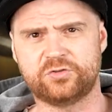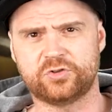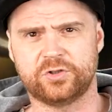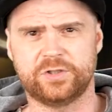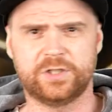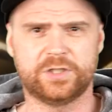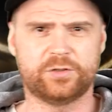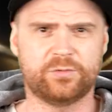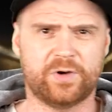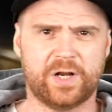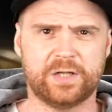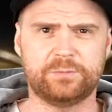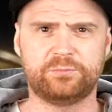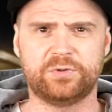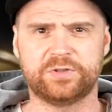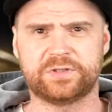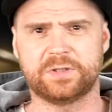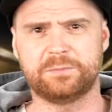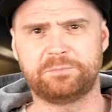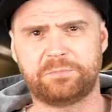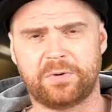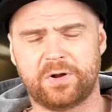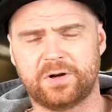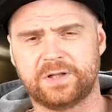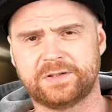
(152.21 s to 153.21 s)
czyli Great
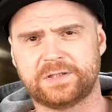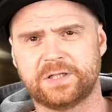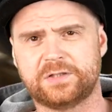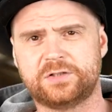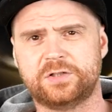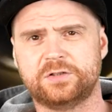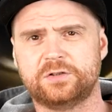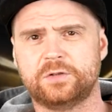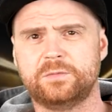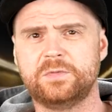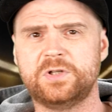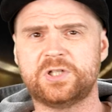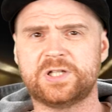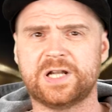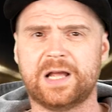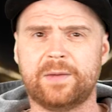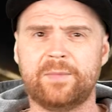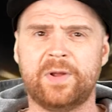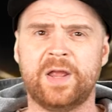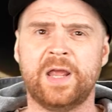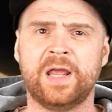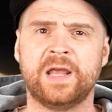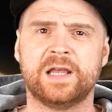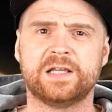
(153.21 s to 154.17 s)
Britain Poland, tak się domyślam.